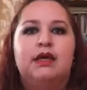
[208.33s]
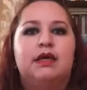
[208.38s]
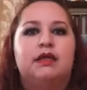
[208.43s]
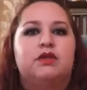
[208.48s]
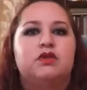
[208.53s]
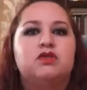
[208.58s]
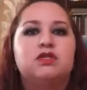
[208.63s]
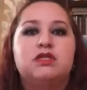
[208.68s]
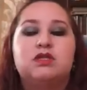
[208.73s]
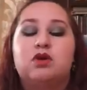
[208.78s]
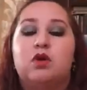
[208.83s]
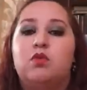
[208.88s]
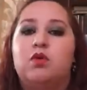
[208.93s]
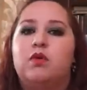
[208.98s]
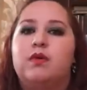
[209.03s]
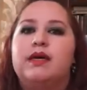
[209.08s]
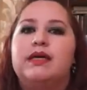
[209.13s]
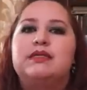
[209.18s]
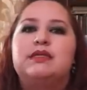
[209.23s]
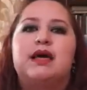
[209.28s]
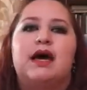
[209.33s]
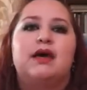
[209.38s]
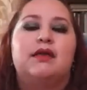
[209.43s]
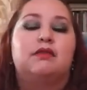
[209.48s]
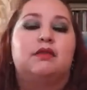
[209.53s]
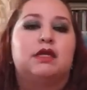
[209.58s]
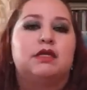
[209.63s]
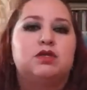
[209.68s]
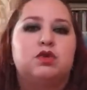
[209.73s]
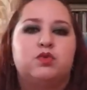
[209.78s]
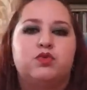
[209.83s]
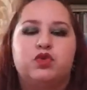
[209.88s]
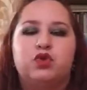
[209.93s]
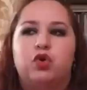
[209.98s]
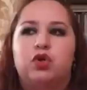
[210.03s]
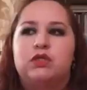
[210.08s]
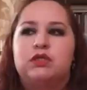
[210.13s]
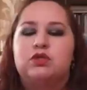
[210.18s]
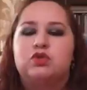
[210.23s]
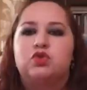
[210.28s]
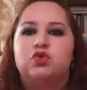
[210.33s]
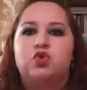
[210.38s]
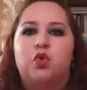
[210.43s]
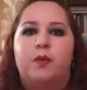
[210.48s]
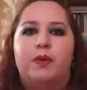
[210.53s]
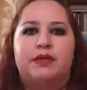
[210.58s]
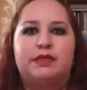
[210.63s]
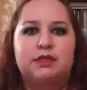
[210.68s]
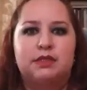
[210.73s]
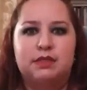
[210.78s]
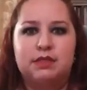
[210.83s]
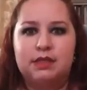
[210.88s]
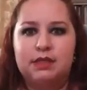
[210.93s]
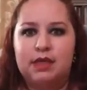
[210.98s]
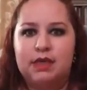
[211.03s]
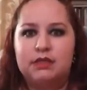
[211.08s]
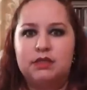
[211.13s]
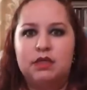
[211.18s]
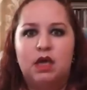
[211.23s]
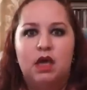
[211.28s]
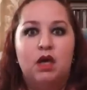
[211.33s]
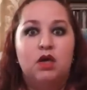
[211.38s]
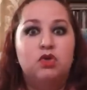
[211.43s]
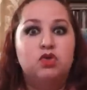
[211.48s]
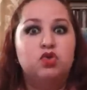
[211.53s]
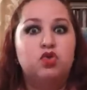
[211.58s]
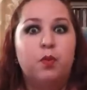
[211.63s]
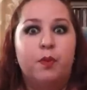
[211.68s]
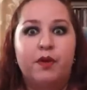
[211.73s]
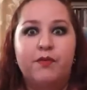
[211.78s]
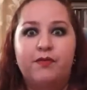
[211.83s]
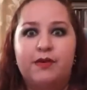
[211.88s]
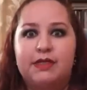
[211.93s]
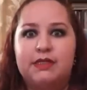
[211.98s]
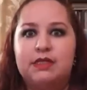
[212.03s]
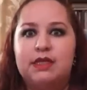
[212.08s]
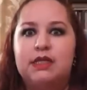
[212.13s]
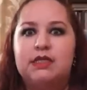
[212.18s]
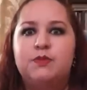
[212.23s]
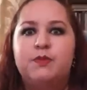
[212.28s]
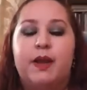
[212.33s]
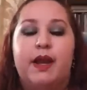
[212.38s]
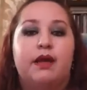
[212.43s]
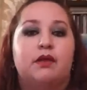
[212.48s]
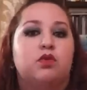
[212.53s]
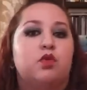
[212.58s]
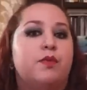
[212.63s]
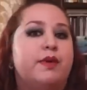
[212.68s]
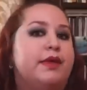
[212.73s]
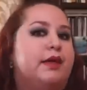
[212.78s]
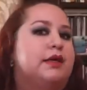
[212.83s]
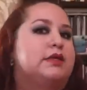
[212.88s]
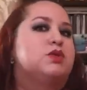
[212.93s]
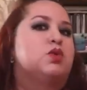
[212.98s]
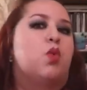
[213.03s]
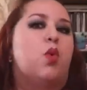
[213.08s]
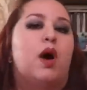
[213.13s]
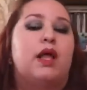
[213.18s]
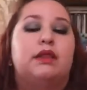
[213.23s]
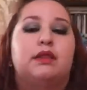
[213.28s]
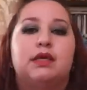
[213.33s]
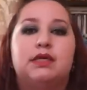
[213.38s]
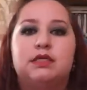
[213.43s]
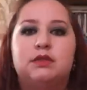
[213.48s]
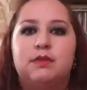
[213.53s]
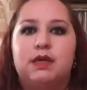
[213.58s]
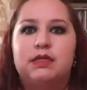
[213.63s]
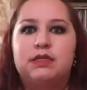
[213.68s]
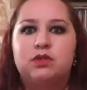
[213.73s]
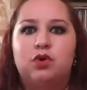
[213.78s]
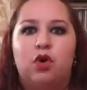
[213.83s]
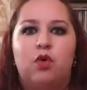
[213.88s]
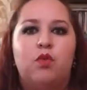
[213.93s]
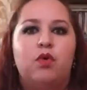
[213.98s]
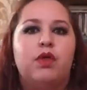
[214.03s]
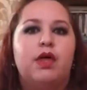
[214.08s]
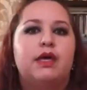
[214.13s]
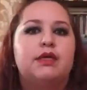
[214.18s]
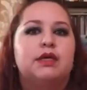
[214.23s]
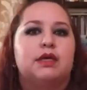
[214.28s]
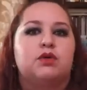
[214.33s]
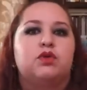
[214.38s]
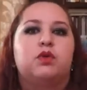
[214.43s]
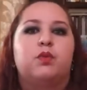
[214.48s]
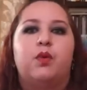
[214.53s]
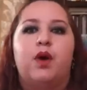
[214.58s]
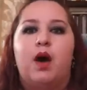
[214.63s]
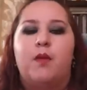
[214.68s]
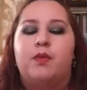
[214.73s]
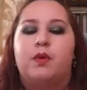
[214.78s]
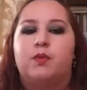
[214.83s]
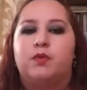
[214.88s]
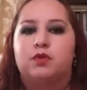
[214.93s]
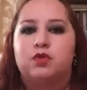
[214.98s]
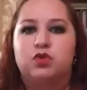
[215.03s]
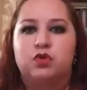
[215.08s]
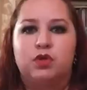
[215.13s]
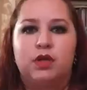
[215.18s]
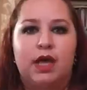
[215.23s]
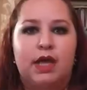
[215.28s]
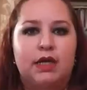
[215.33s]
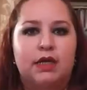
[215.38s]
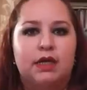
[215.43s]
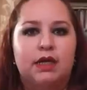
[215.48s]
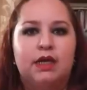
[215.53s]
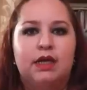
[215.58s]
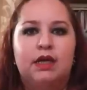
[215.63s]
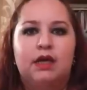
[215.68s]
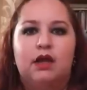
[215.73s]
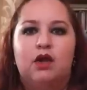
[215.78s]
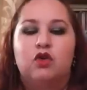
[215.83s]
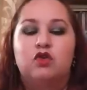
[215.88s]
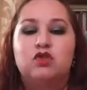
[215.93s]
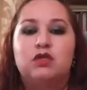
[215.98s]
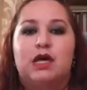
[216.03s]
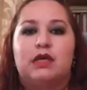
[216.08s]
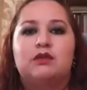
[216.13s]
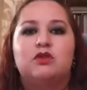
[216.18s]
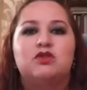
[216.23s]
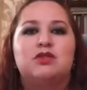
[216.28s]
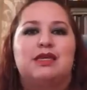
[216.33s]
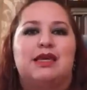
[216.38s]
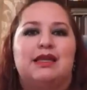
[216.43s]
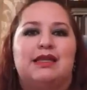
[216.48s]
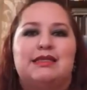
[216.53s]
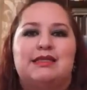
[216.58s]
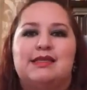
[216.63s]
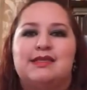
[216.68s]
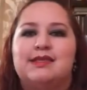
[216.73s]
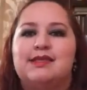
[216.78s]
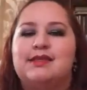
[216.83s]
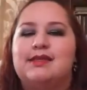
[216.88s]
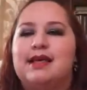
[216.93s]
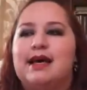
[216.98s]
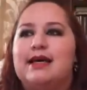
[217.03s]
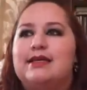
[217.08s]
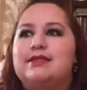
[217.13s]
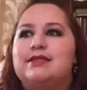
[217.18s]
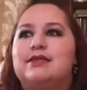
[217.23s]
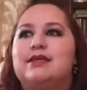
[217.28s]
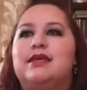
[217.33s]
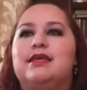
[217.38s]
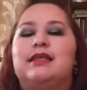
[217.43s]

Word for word: Entonces, como ves, hay tres opciones súper sencillas, súper fáciles para que tú me digas cuál te es más cómoda, ya yo te pueda proporcionar los datos que necesitas.